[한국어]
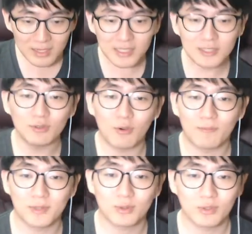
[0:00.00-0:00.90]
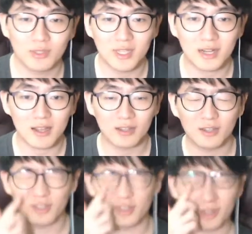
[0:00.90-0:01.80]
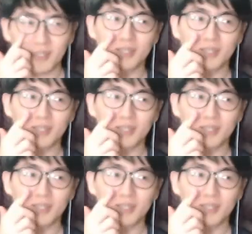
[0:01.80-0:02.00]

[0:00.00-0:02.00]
리드오프 또는 약간 그런